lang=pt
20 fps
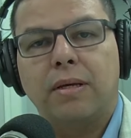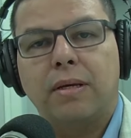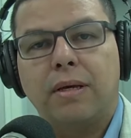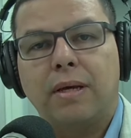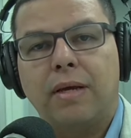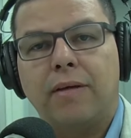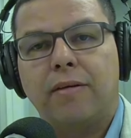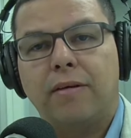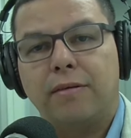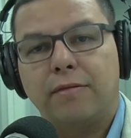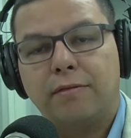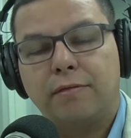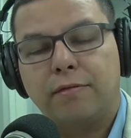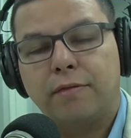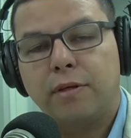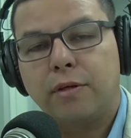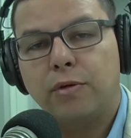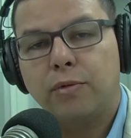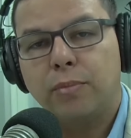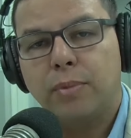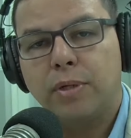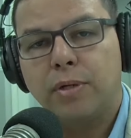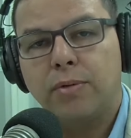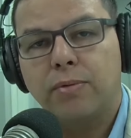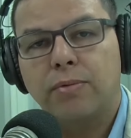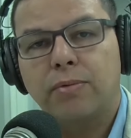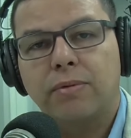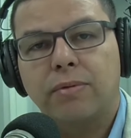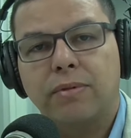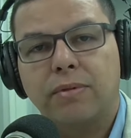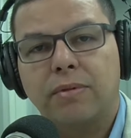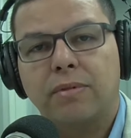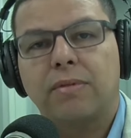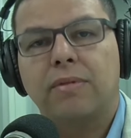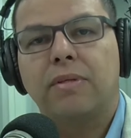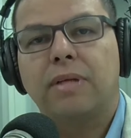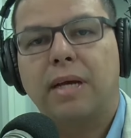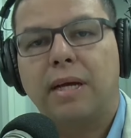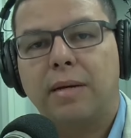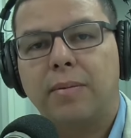é: Filho meu,
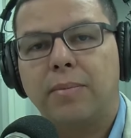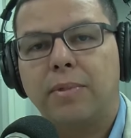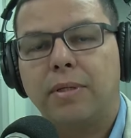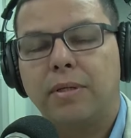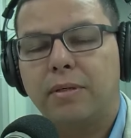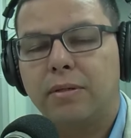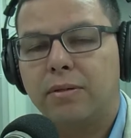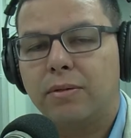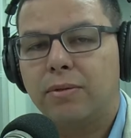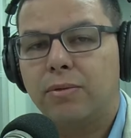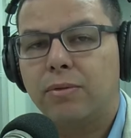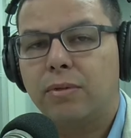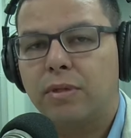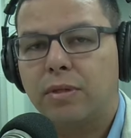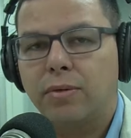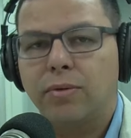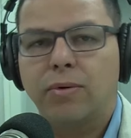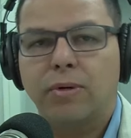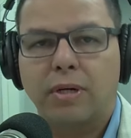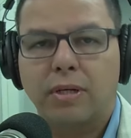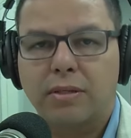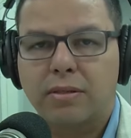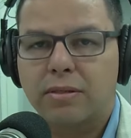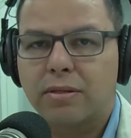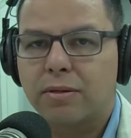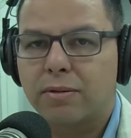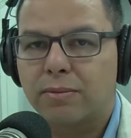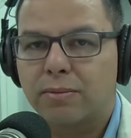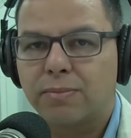dá-me o teu coração.